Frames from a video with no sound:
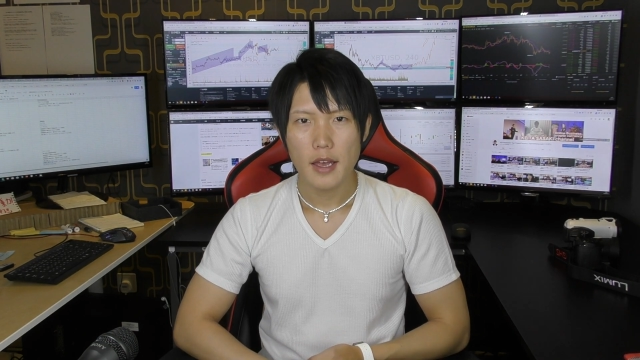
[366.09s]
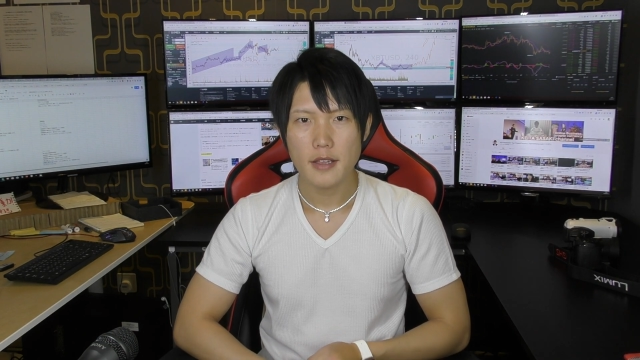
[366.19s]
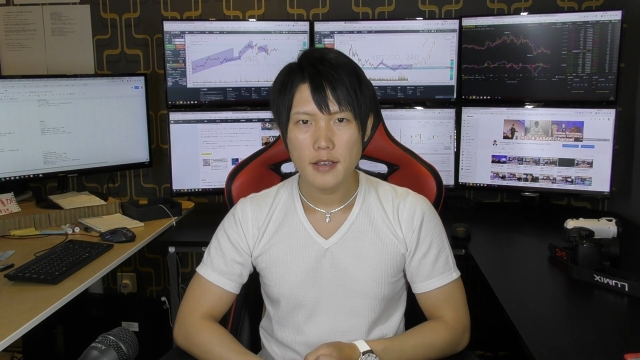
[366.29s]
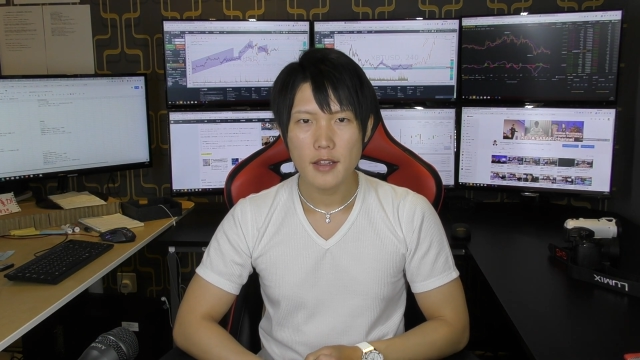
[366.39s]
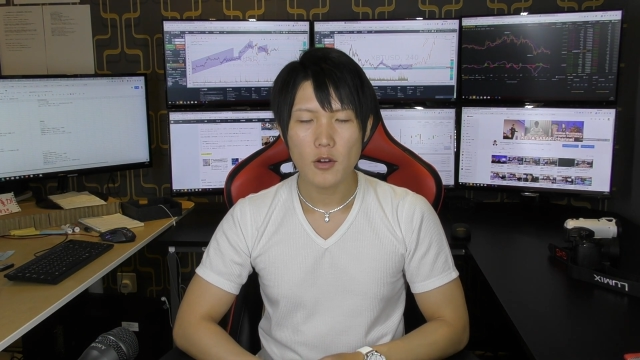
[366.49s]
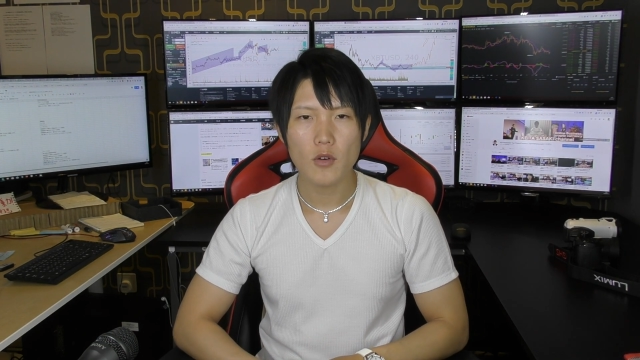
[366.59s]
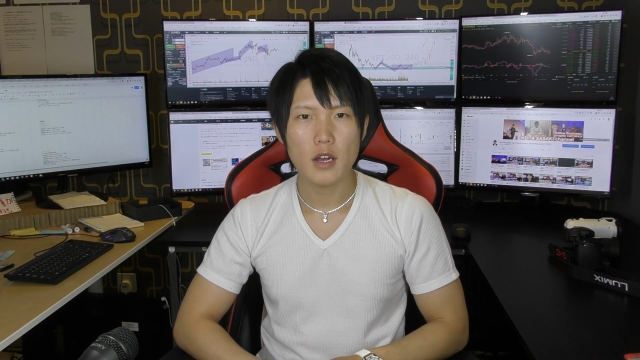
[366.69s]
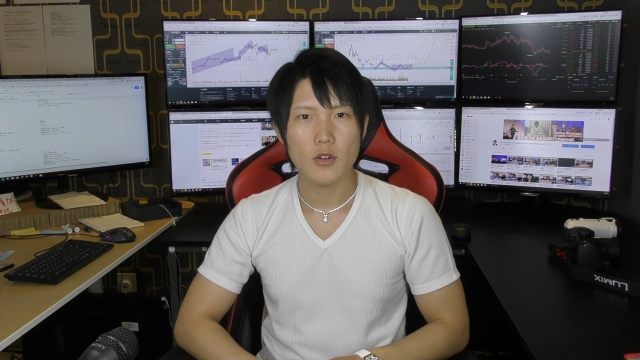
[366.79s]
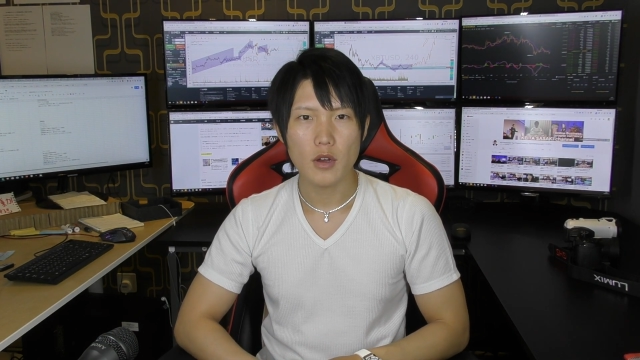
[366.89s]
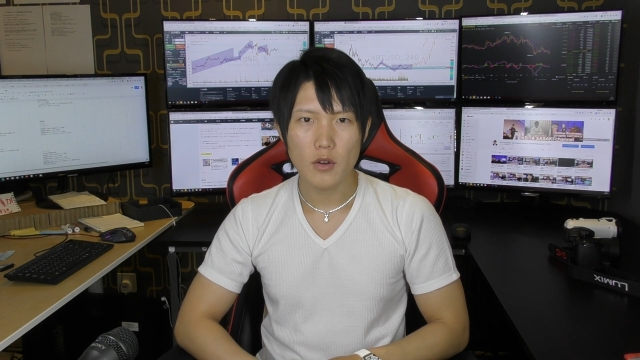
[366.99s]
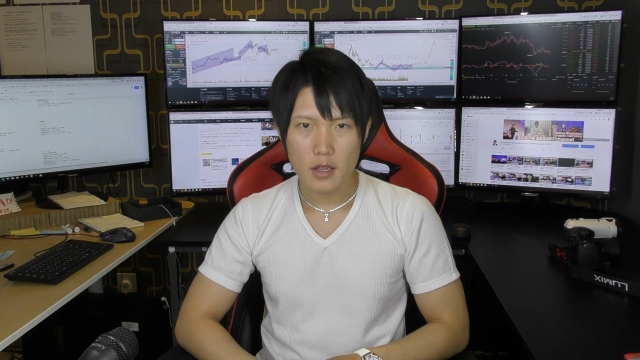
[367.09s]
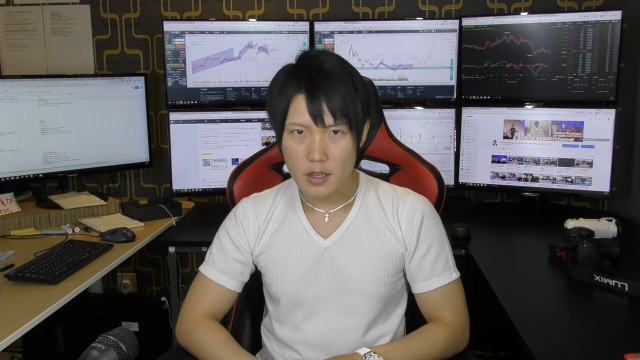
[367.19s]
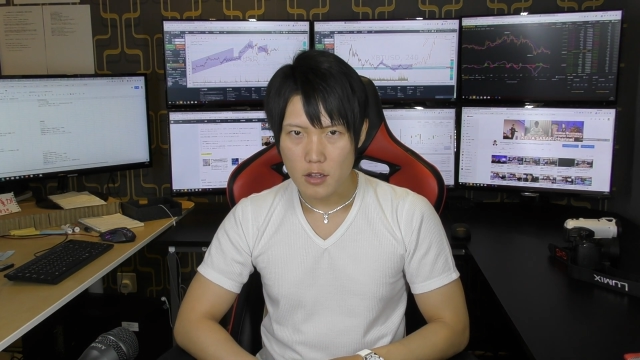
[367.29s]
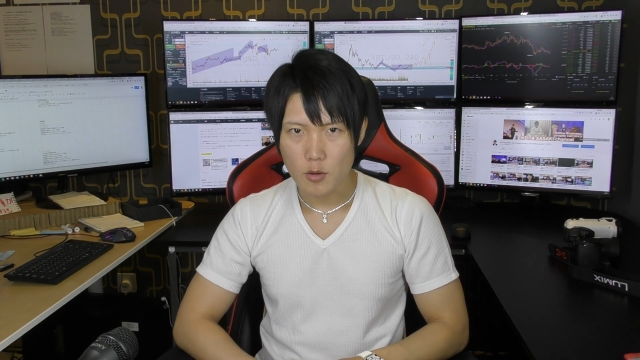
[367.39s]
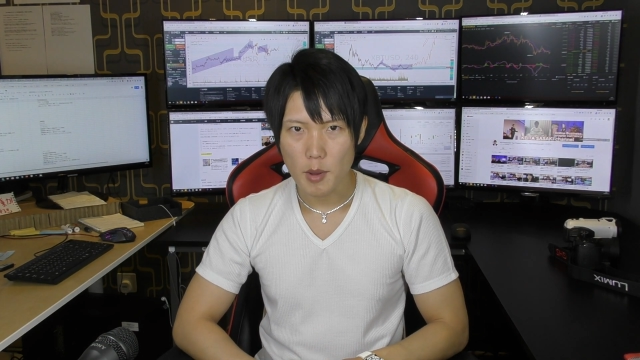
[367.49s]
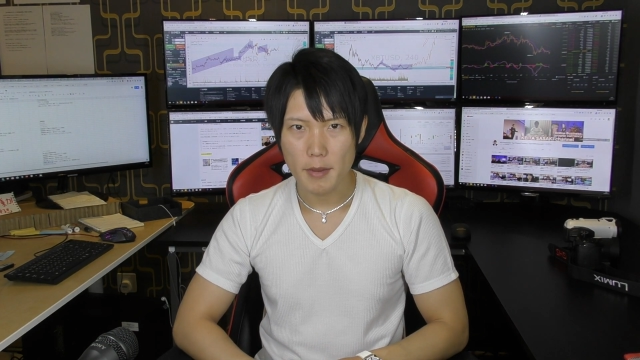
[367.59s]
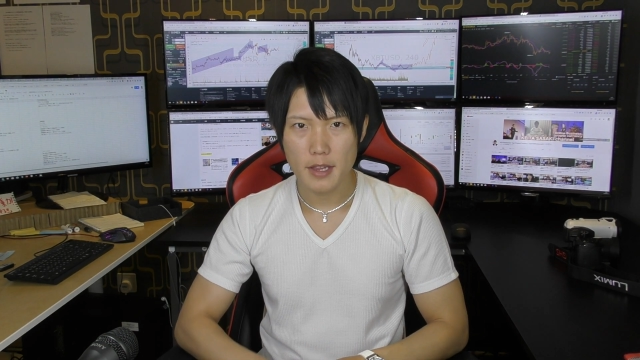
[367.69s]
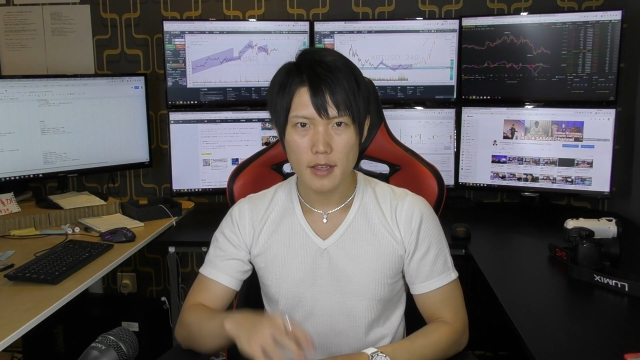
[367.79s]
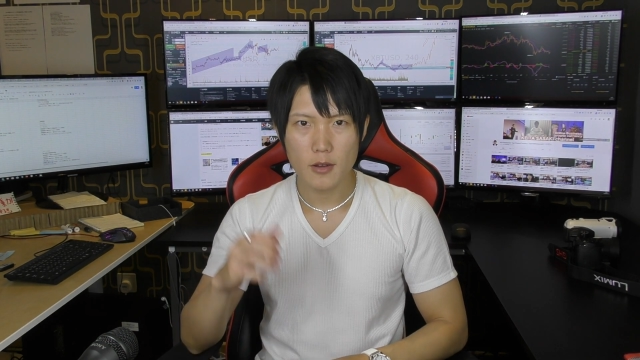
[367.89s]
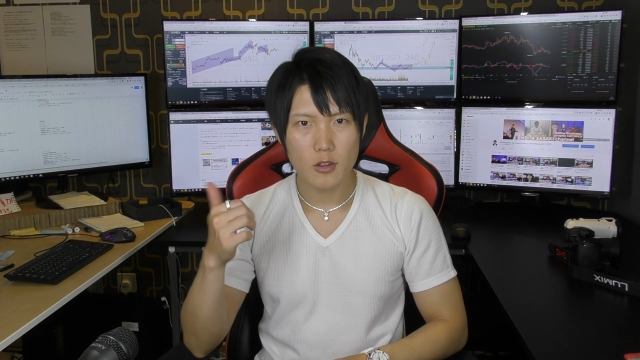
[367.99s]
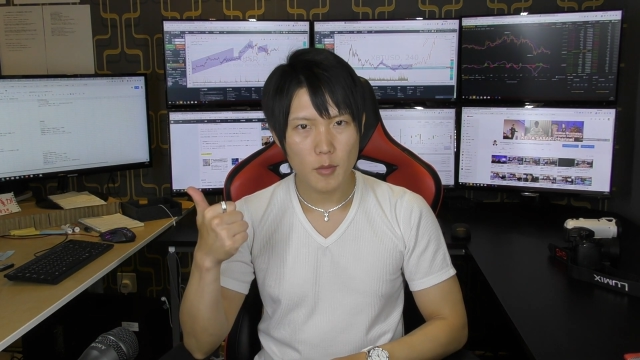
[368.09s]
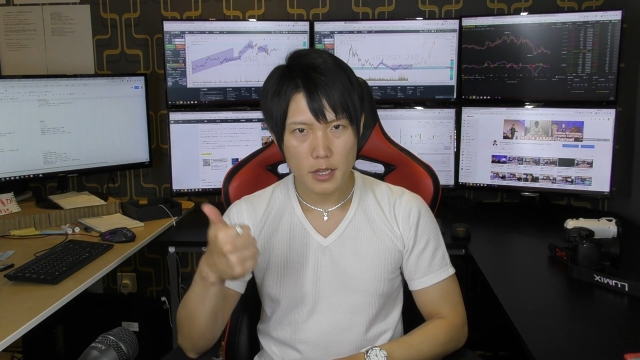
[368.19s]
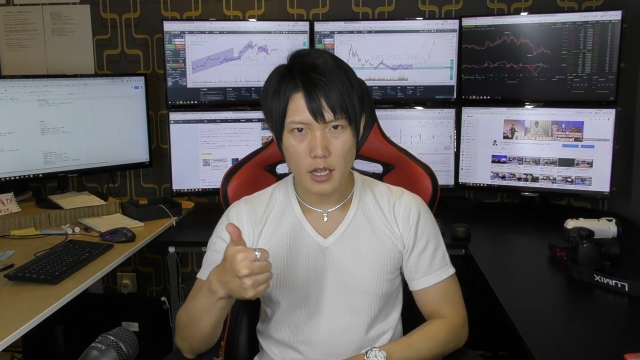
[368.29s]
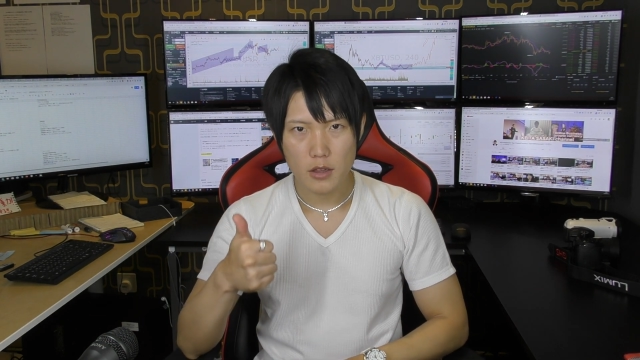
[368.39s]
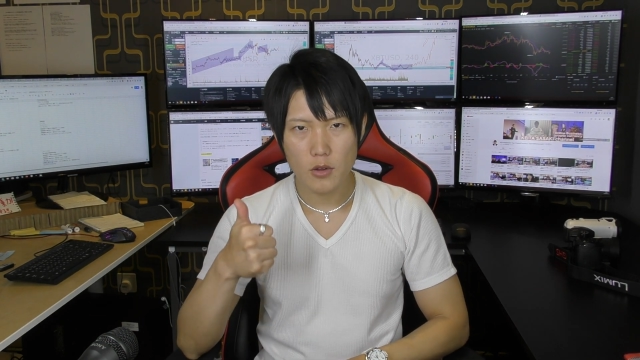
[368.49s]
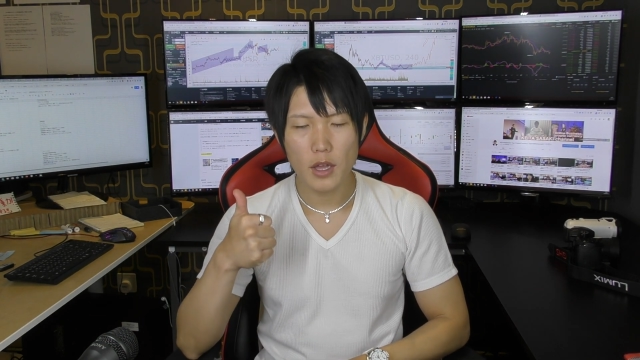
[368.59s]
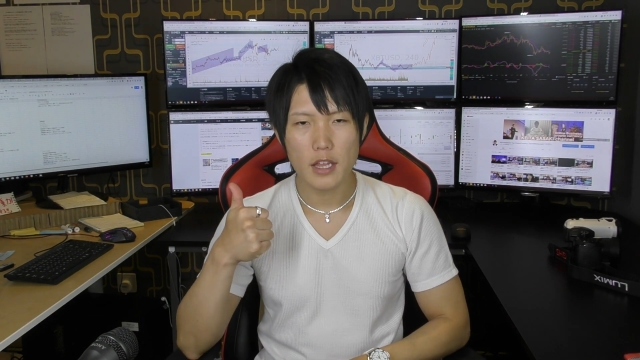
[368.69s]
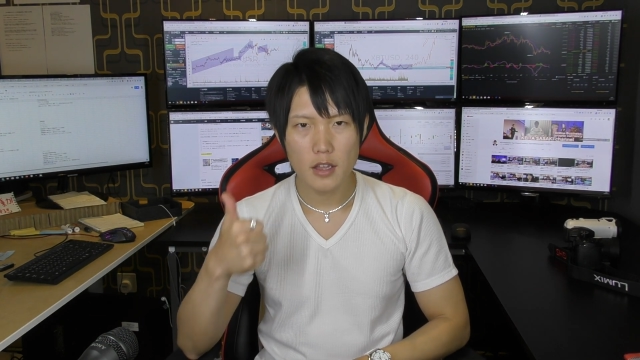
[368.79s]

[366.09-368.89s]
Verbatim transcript: ぜひね、今回の動画が良かったなと思えば、ぜひグッドボタンと、